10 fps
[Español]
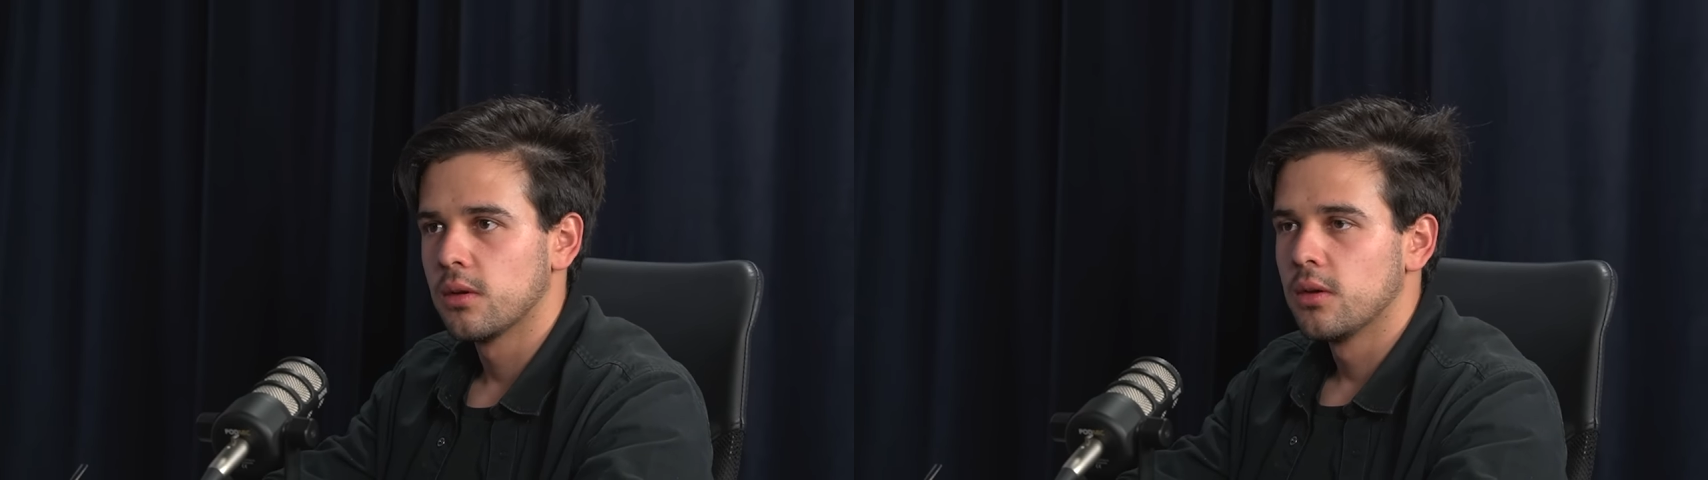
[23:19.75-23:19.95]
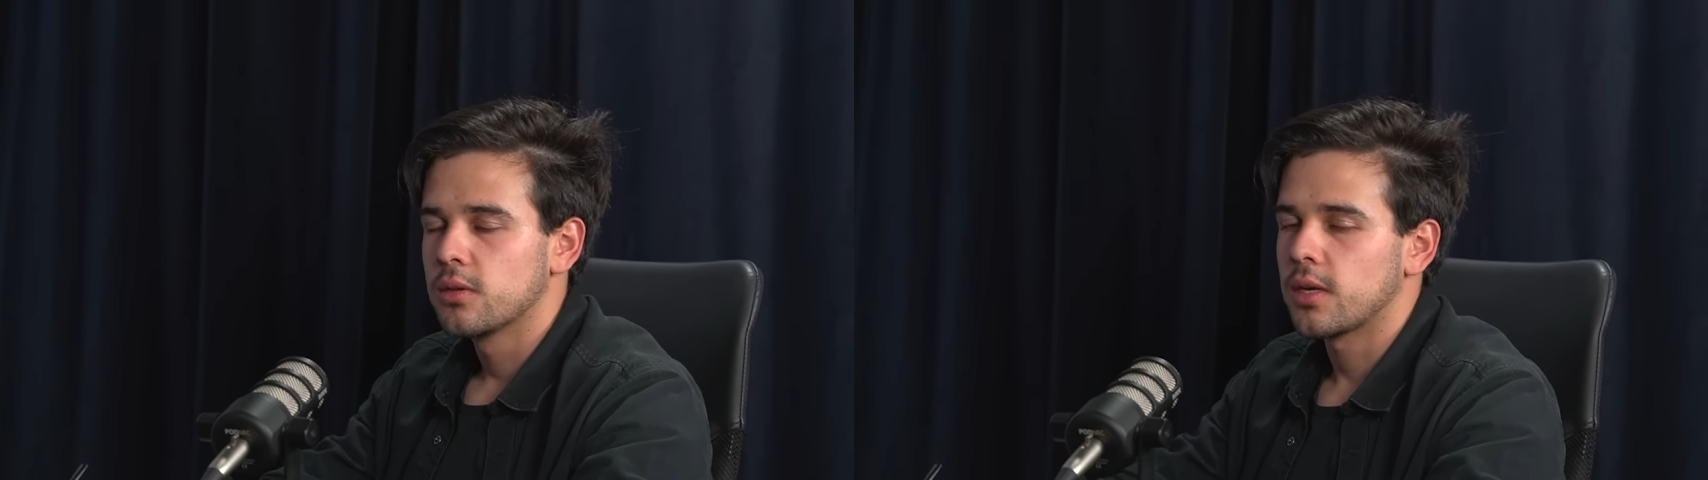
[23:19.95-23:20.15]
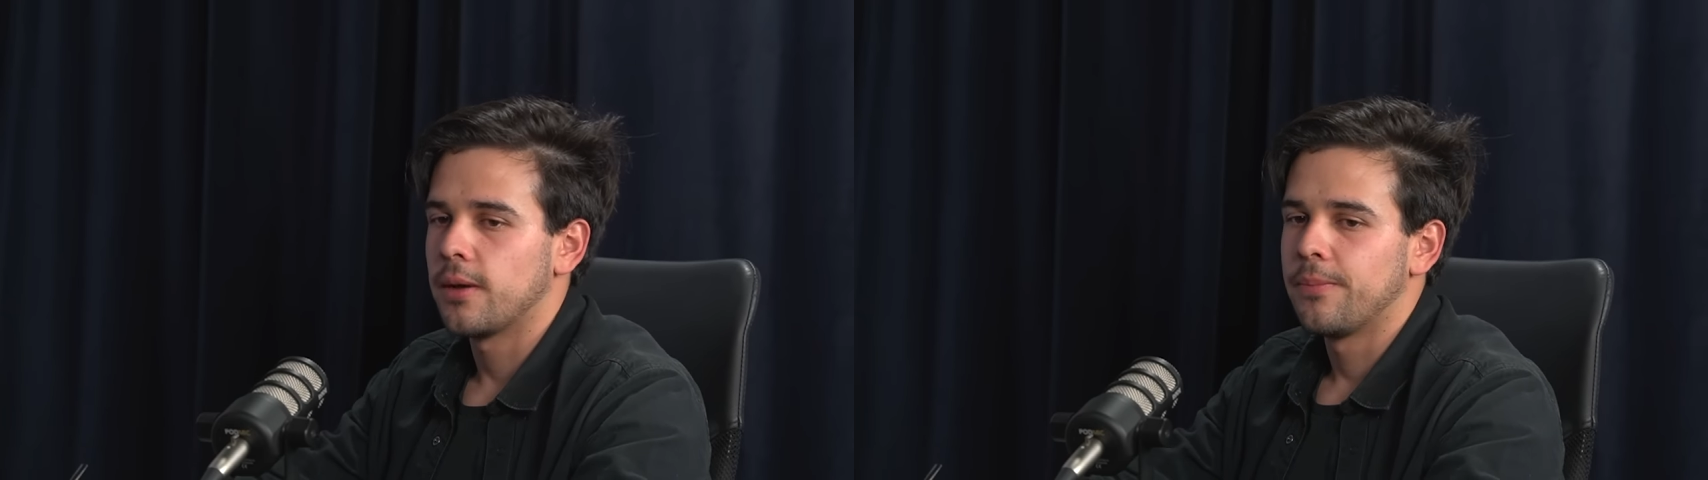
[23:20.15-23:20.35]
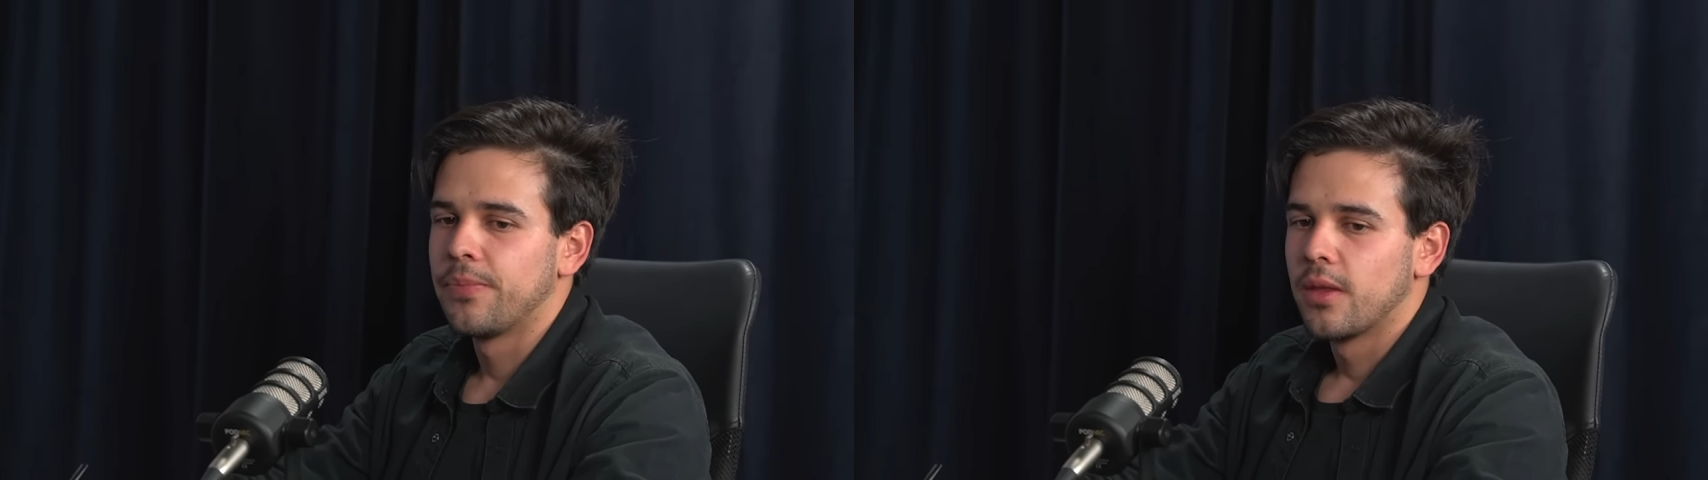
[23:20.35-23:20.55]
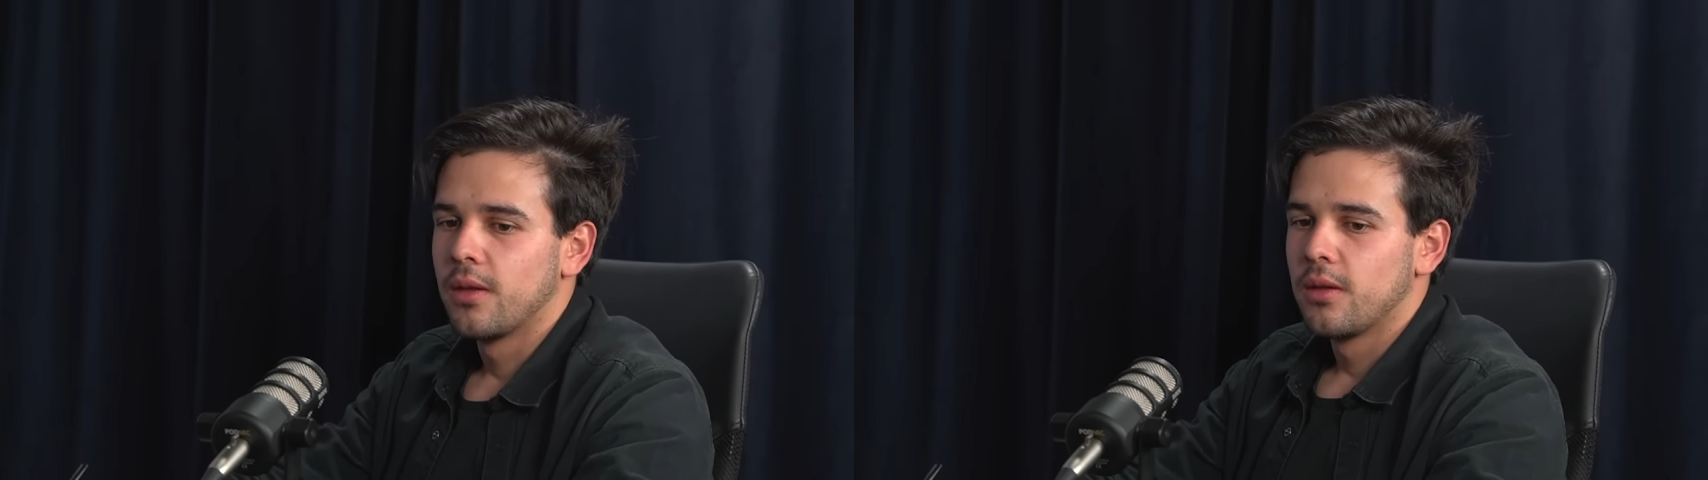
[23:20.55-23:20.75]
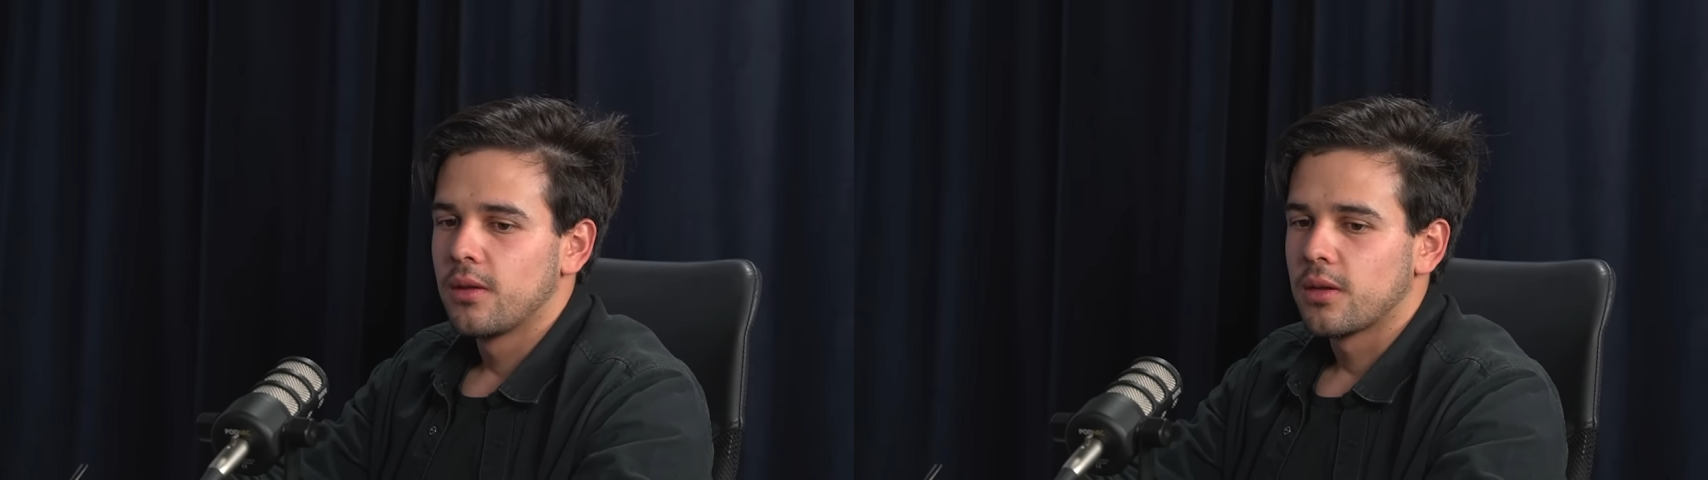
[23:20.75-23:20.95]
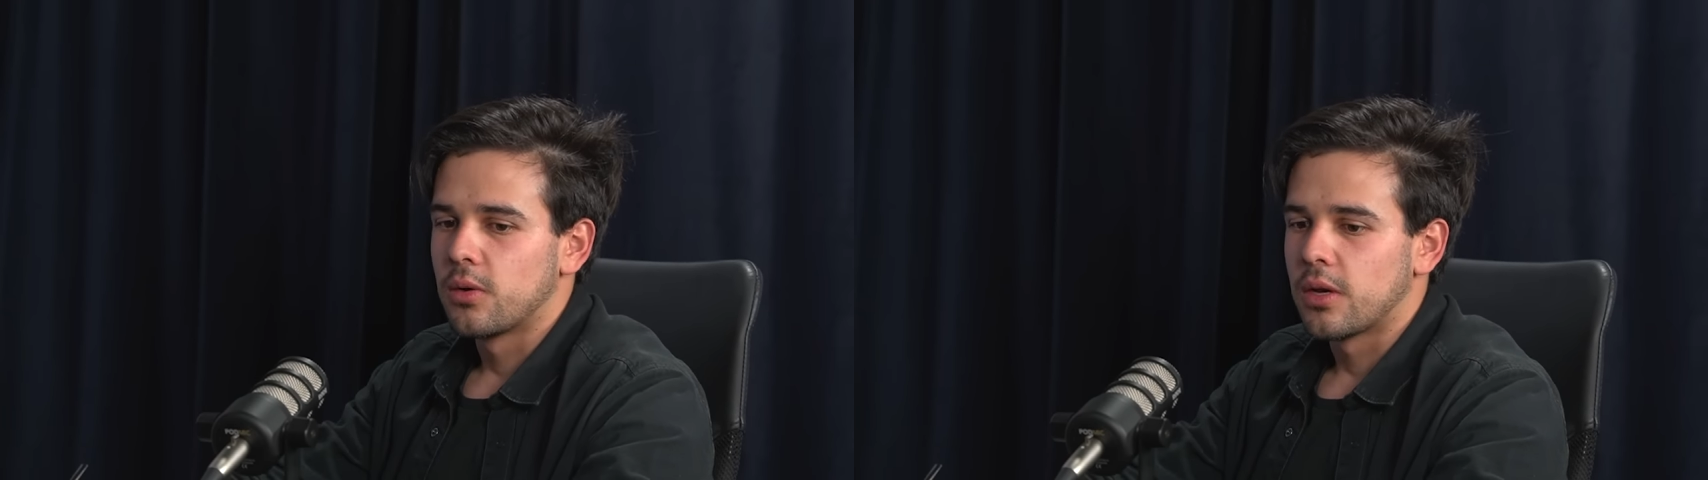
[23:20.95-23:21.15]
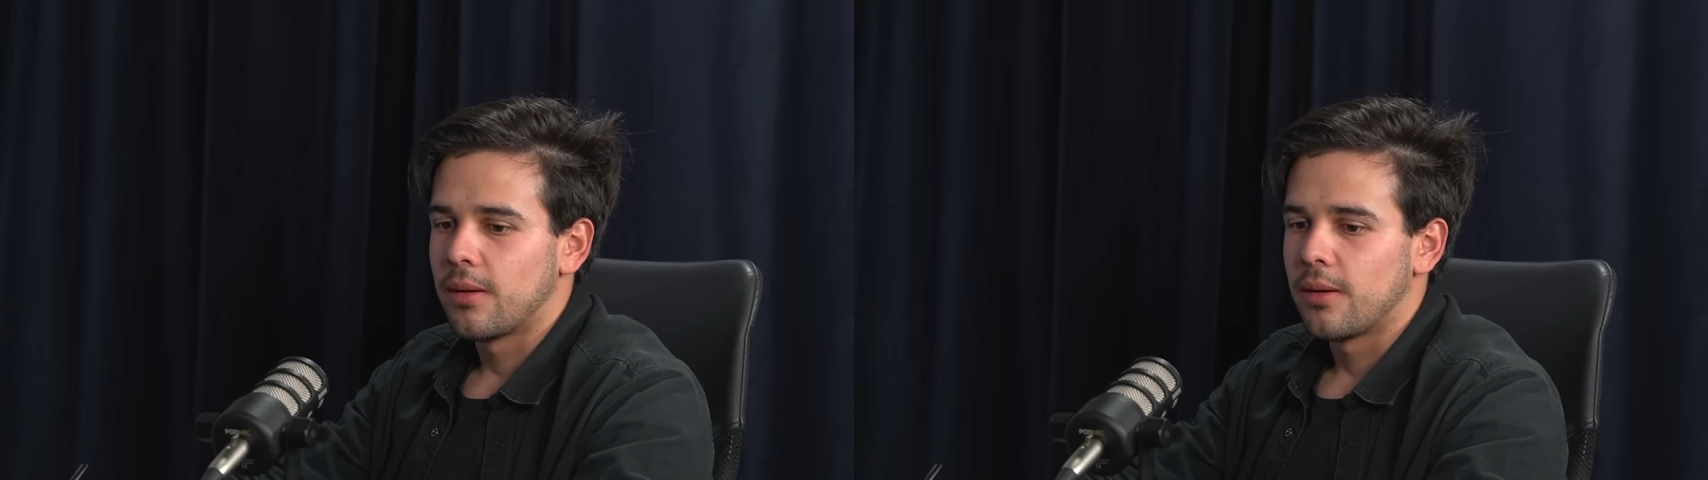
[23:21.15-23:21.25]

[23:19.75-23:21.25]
O sea, creo